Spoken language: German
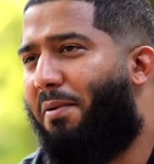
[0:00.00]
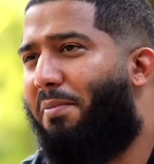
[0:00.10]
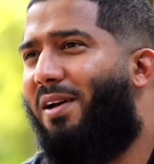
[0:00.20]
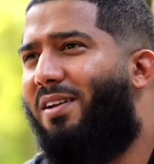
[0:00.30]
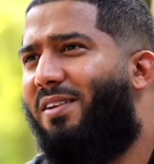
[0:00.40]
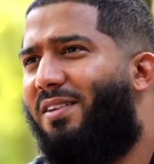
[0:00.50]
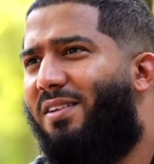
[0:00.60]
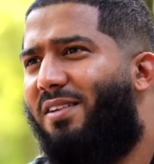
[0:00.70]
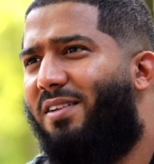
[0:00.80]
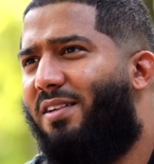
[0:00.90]
Baba,
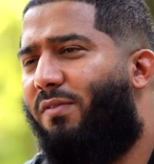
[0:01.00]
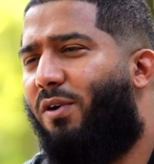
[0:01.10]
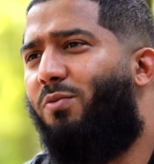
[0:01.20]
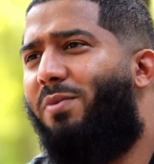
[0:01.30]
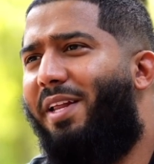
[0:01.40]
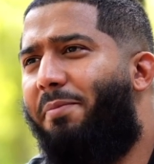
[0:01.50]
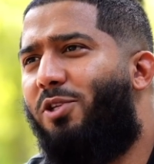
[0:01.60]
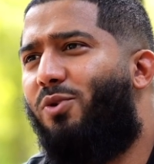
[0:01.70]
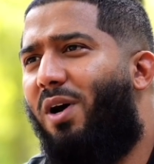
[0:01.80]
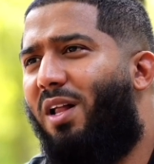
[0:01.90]
warum
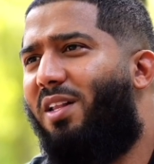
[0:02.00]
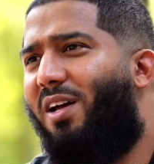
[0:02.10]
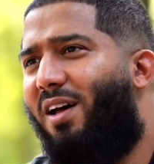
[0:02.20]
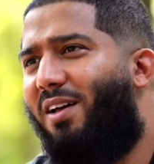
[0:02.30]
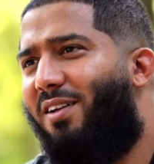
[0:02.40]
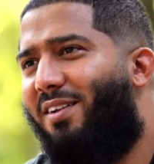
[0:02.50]
liebst du Allah?